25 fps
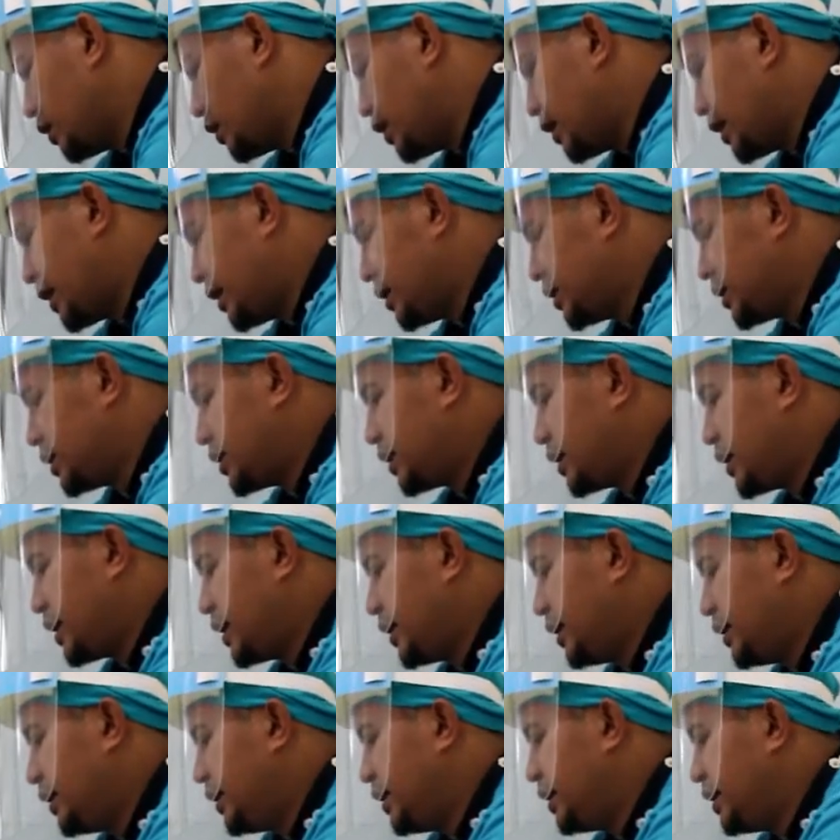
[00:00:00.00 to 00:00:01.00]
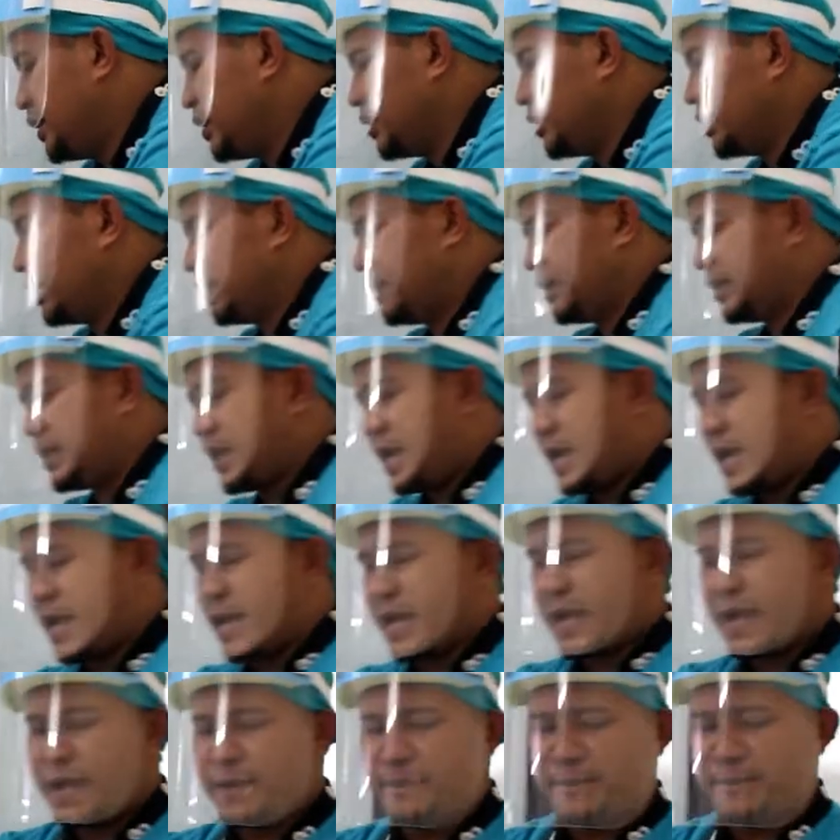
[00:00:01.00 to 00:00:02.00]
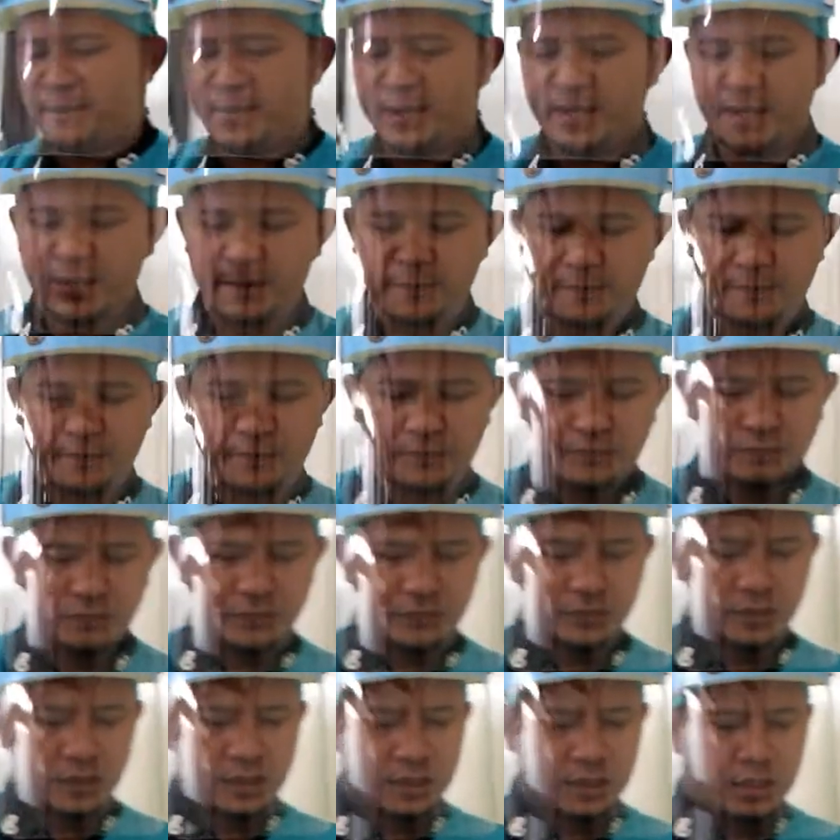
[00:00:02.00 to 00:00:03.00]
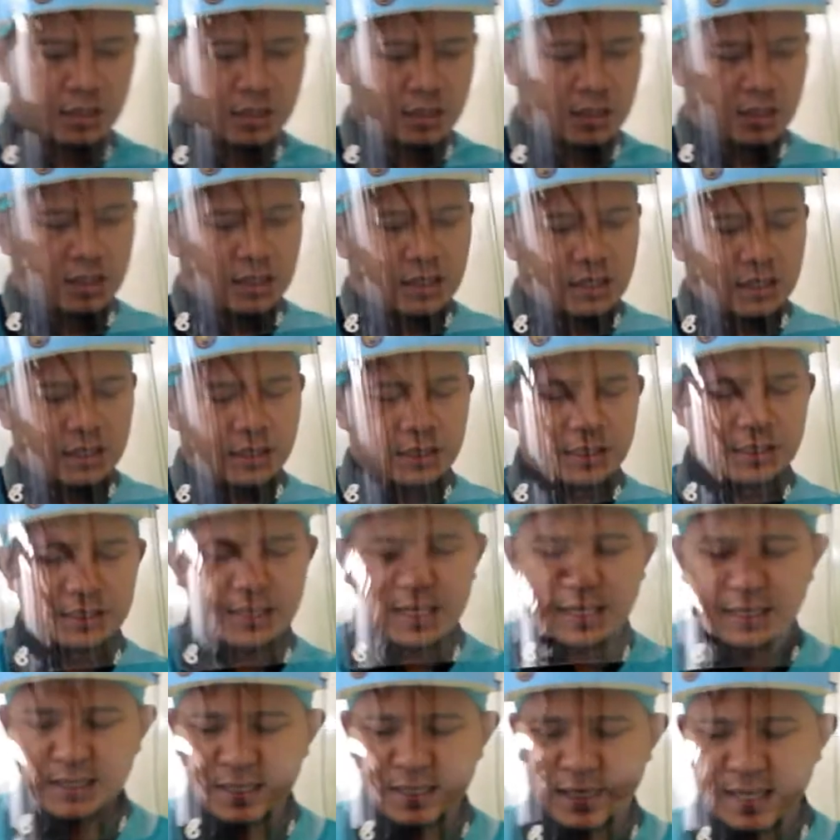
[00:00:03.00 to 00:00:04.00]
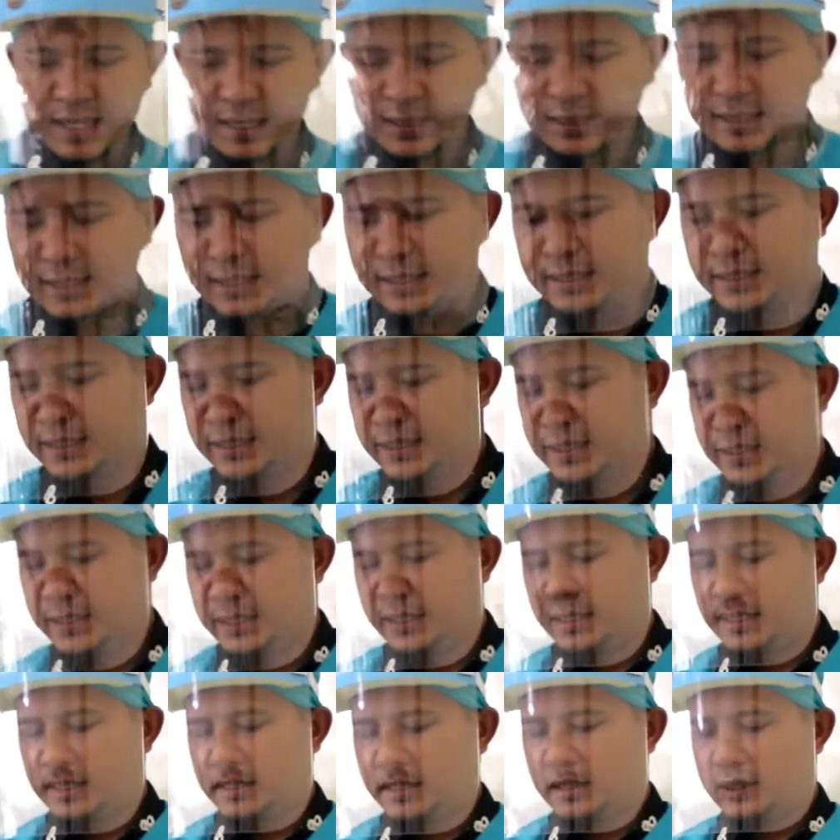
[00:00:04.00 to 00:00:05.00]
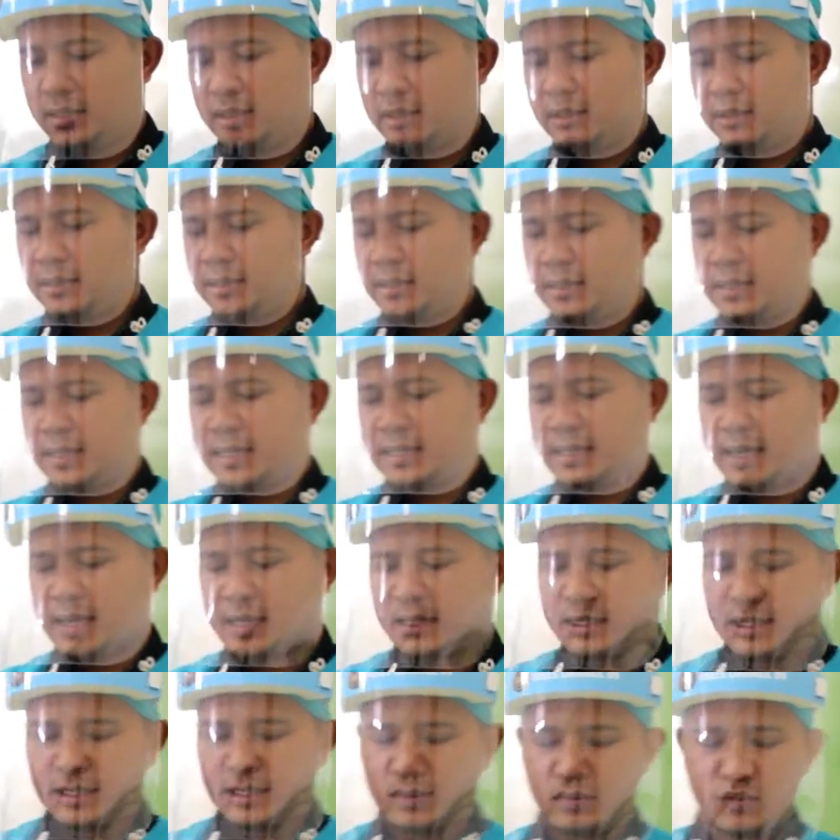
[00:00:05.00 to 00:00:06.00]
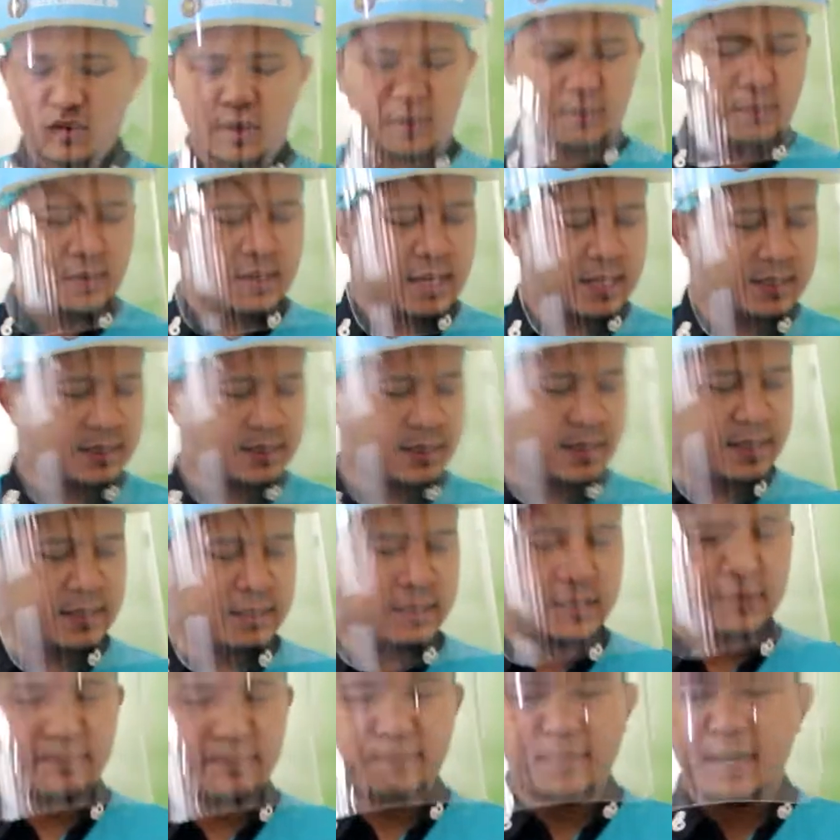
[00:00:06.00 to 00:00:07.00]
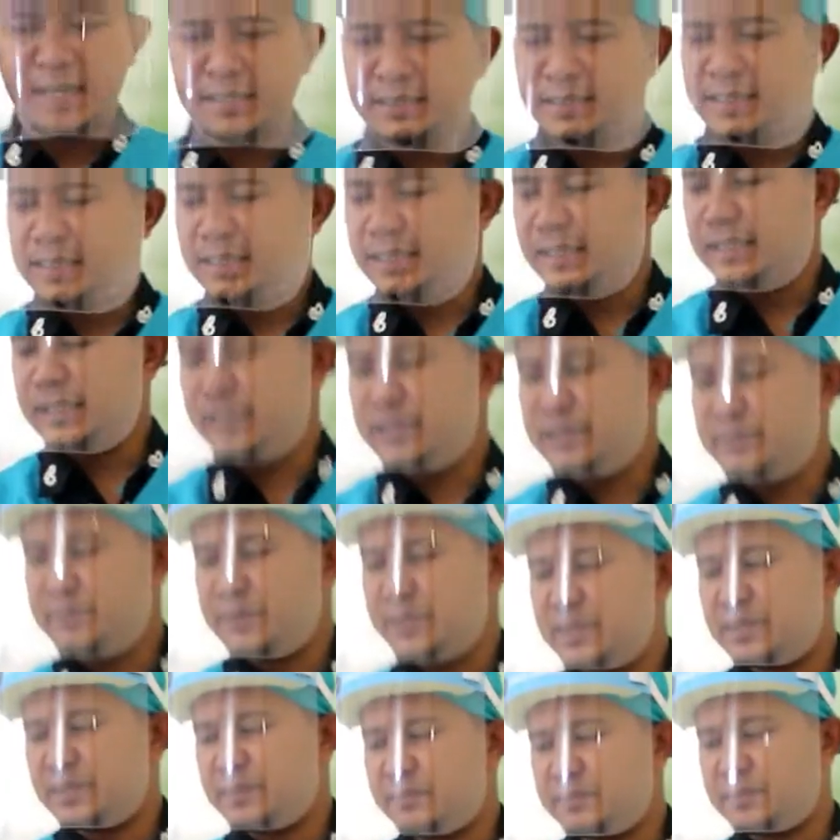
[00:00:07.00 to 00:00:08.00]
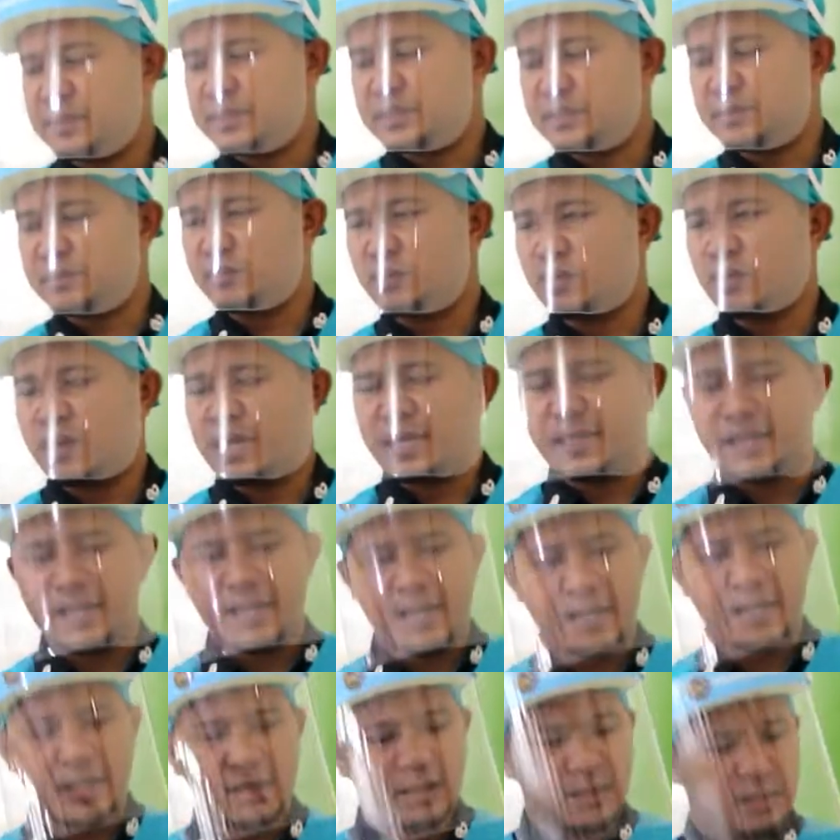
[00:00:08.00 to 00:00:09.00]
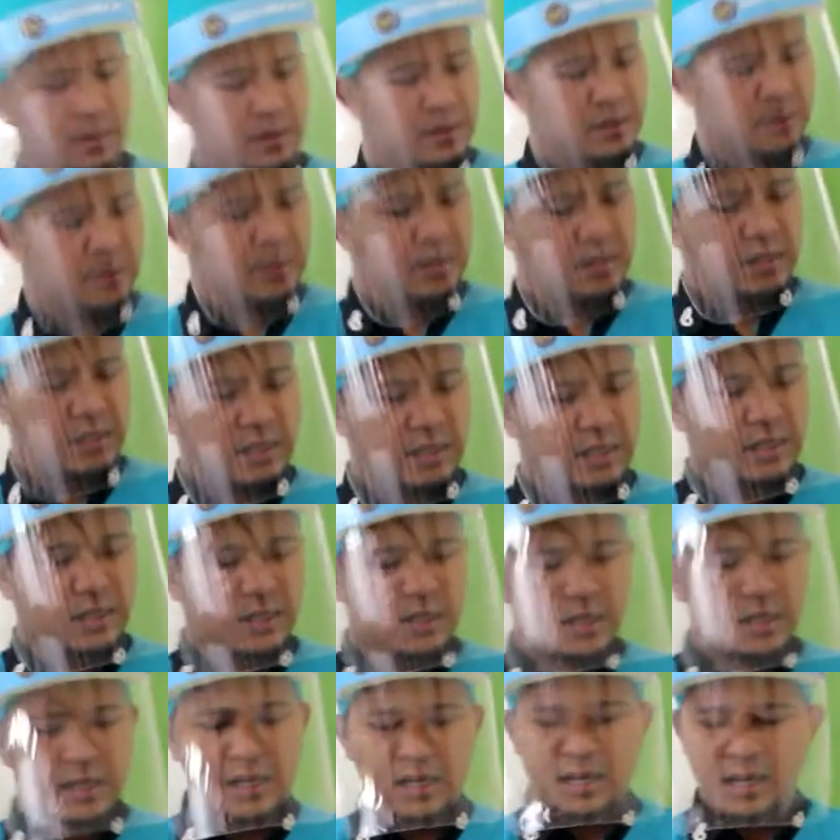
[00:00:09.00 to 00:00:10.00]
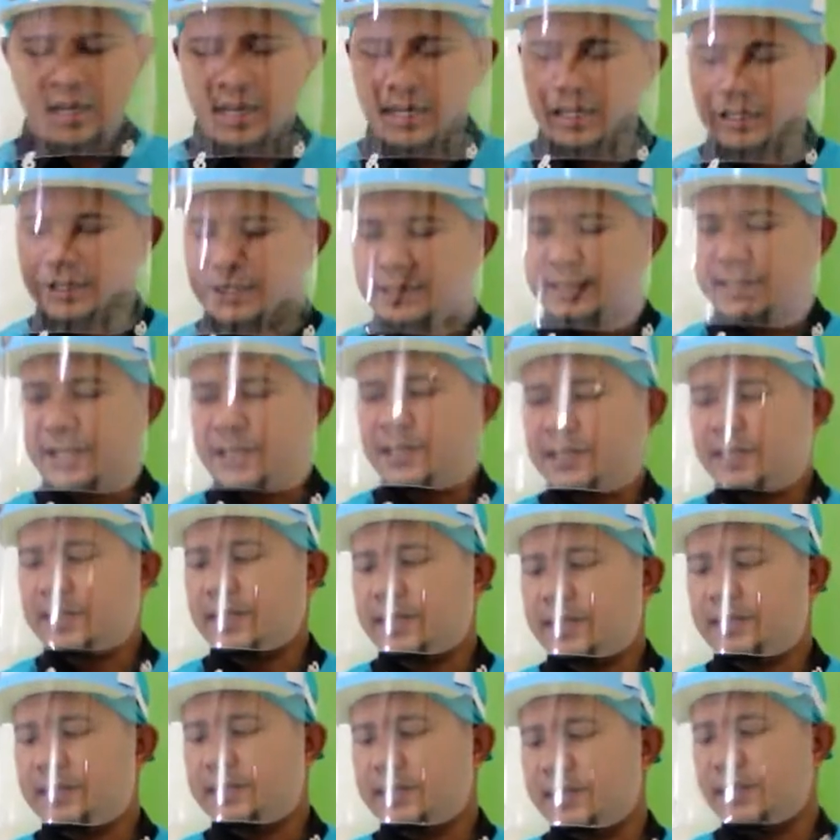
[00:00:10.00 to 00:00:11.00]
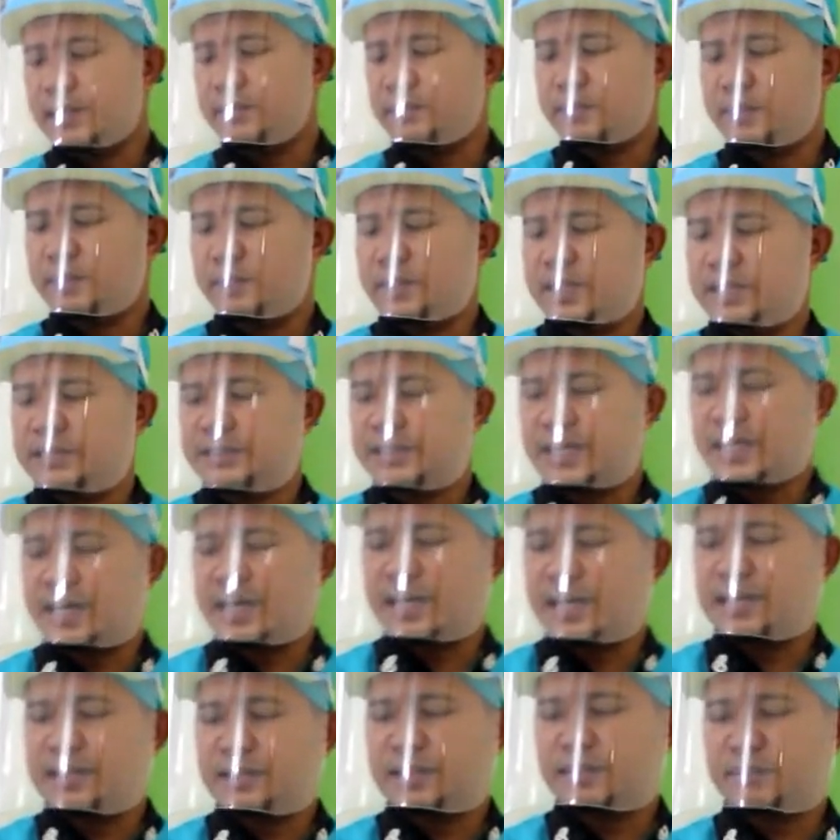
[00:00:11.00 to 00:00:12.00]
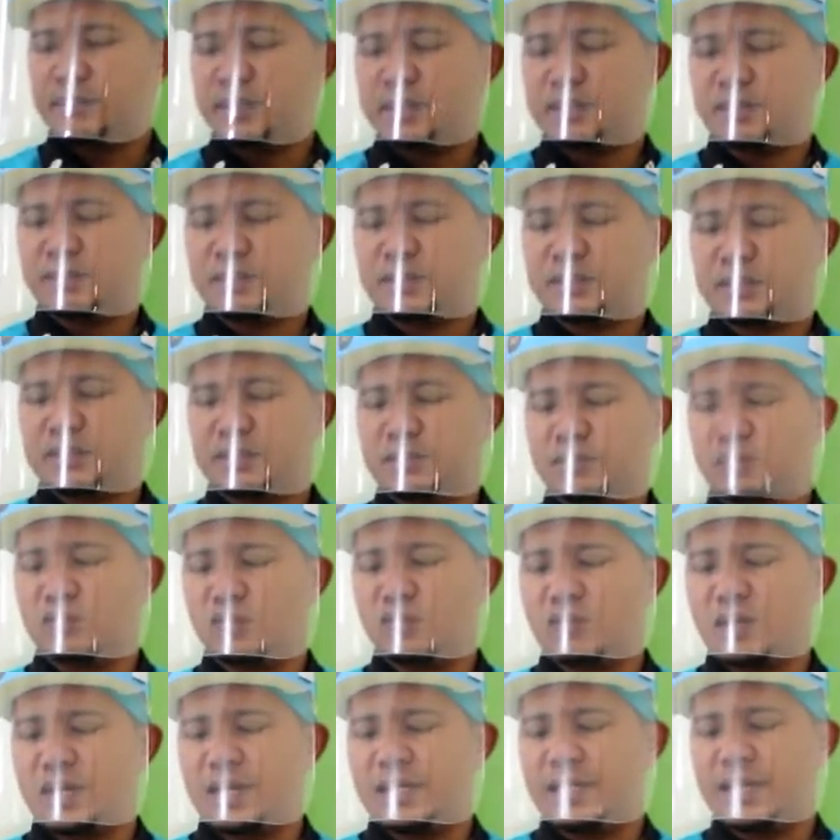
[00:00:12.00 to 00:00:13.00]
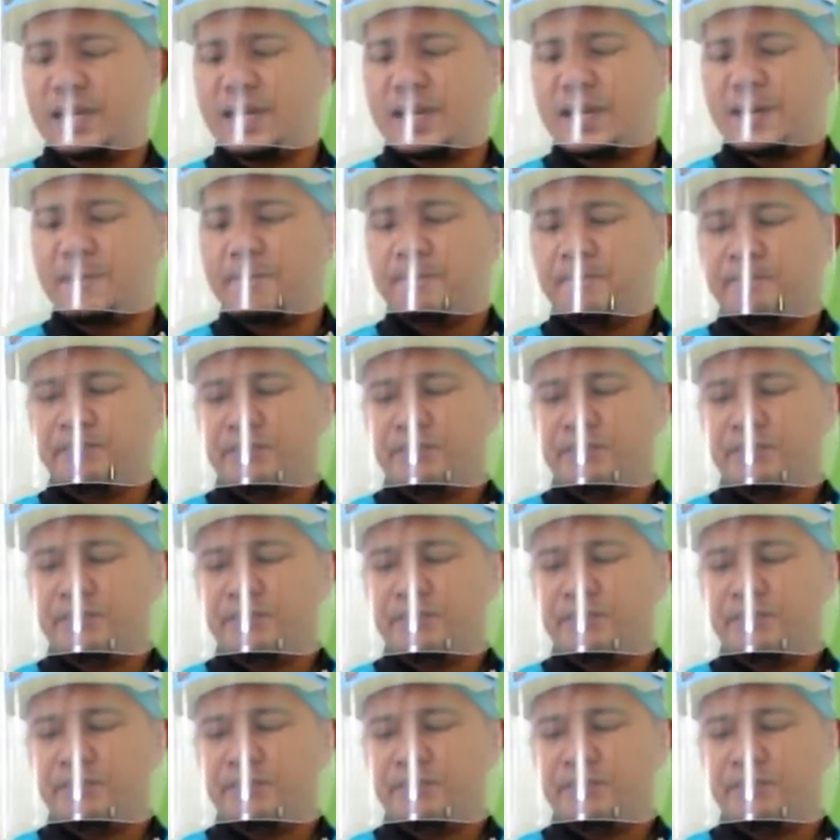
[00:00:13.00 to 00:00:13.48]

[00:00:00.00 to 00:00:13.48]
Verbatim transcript: Ya, setelah ini kita ambil kita lihat dari EKG 12 led sepanjang ini teman-teman semuanya. Uh, kita lihat dalam pembacaan teman-teman semuanya